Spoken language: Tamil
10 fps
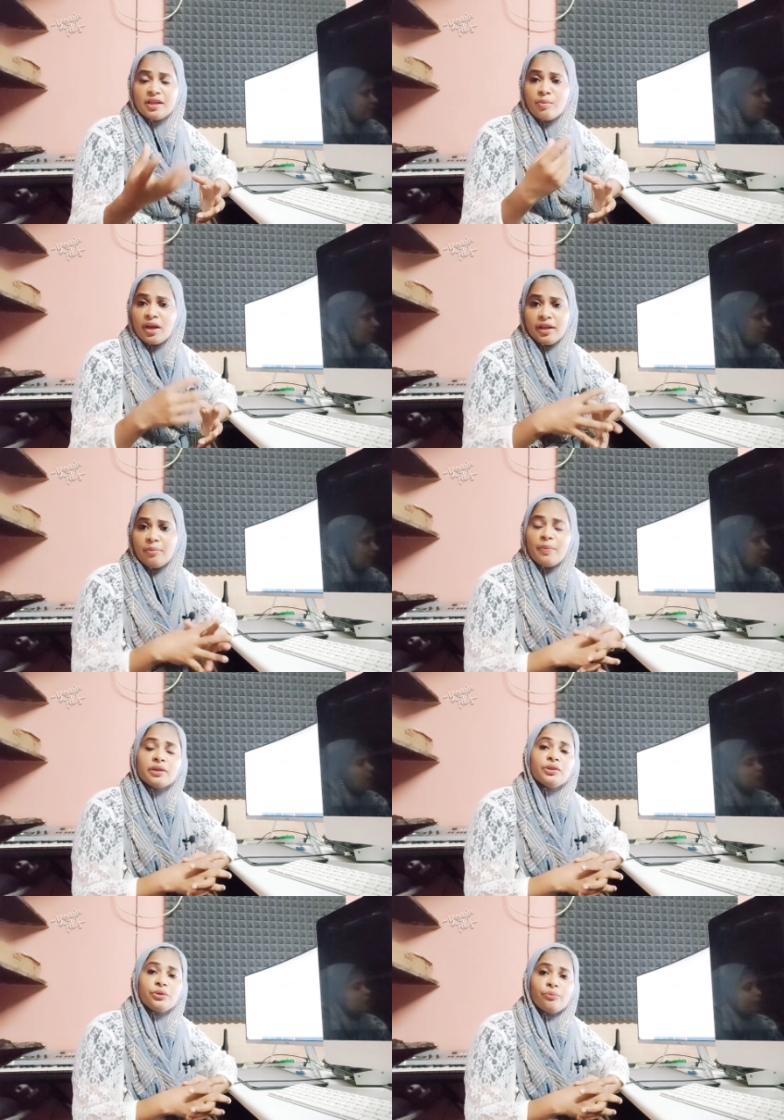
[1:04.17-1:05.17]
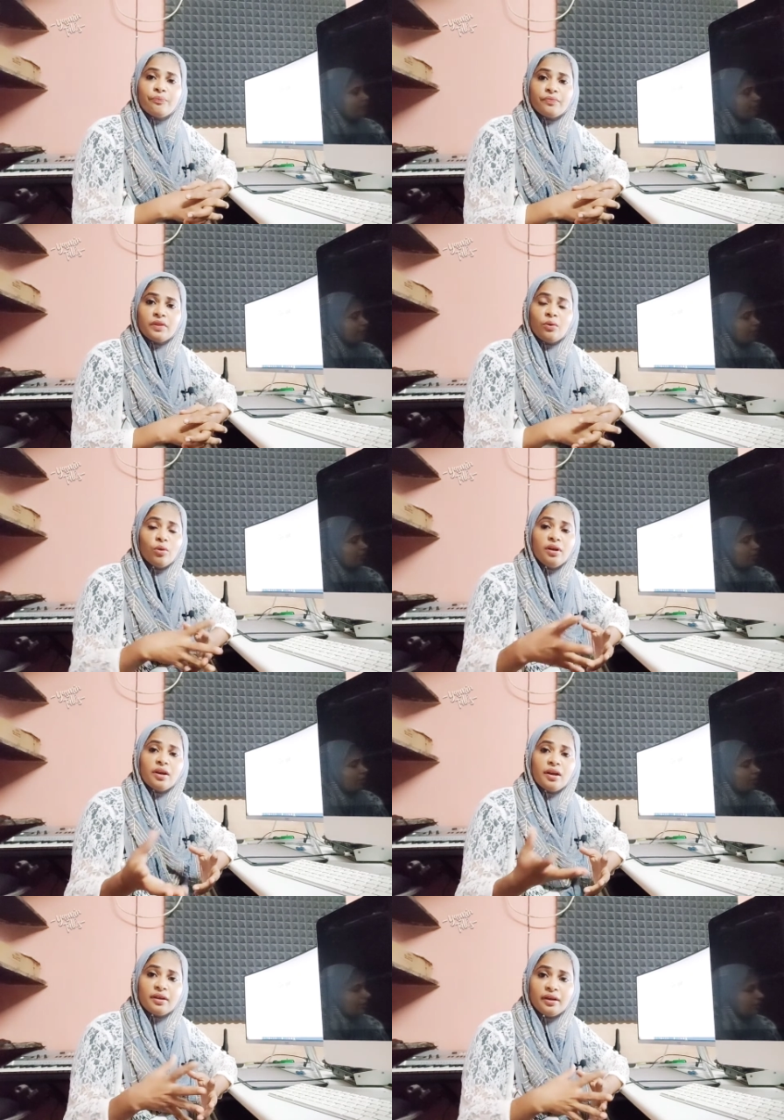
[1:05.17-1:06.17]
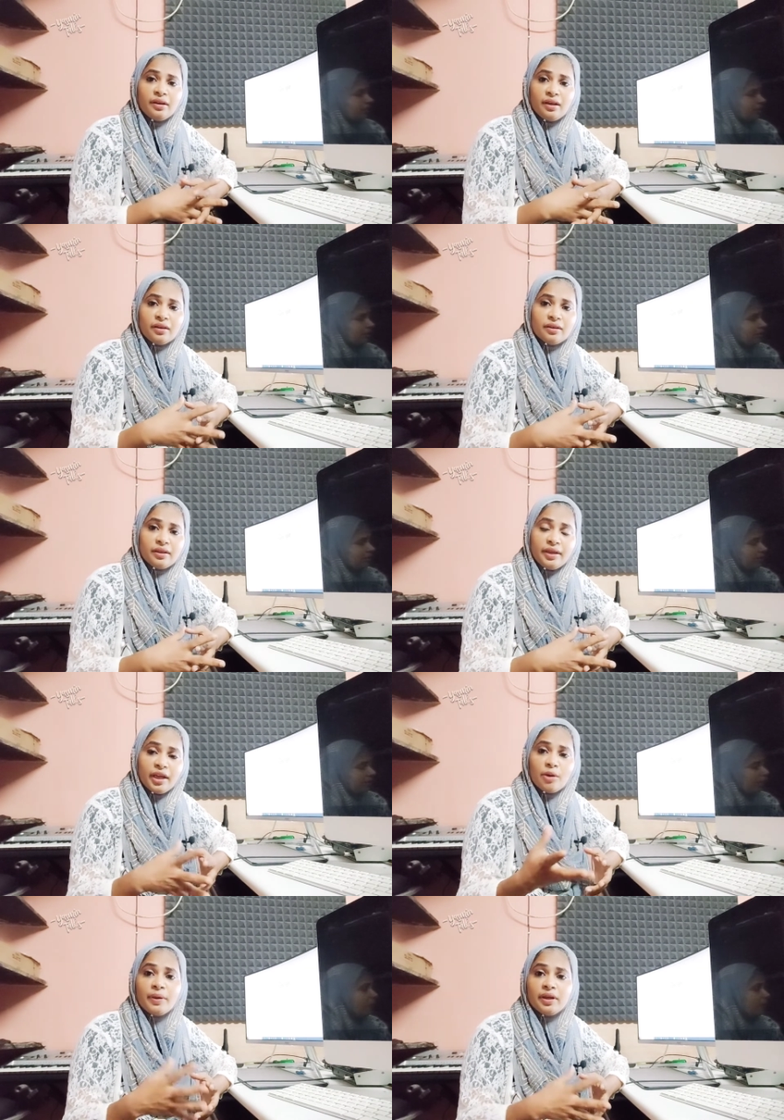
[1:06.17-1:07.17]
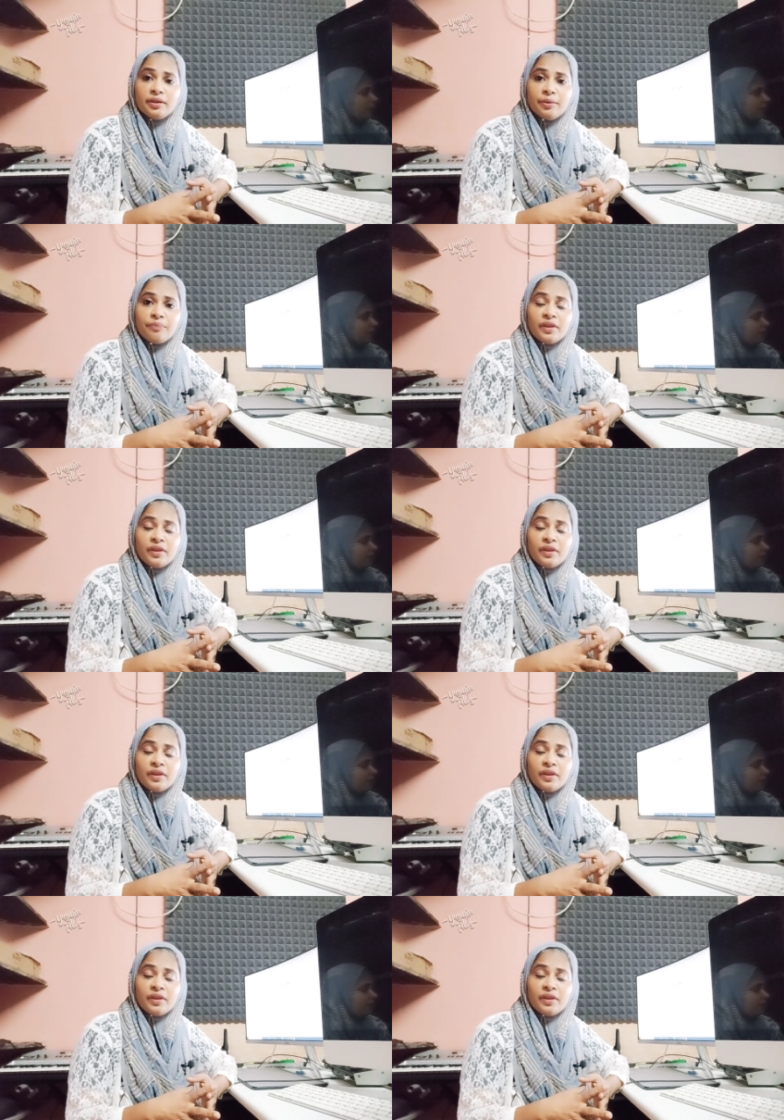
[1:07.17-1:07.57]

சினிமாலேயே பார்த்துட்டோம் ஒன்றில் ரெண்டு ஏகப்பட்டது